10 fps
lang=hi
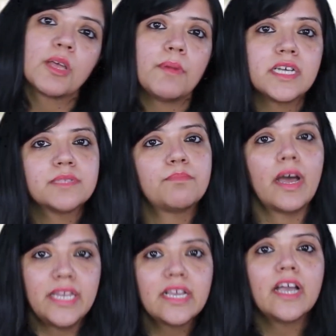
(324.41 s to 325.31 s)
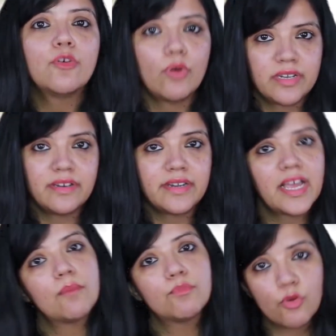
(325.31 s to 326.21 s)
आपके पास पानी का ही
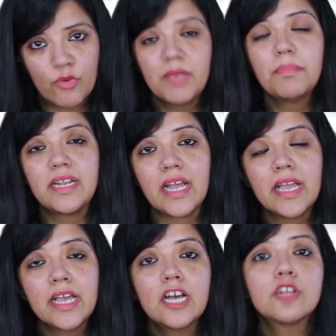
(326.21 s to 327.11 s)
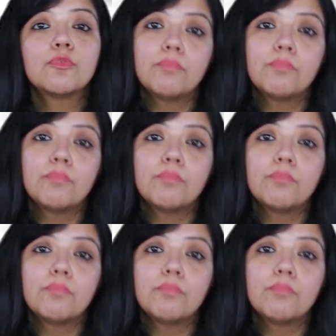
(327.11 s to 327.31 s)
ऑल्टरनेट है आपको वही पीना है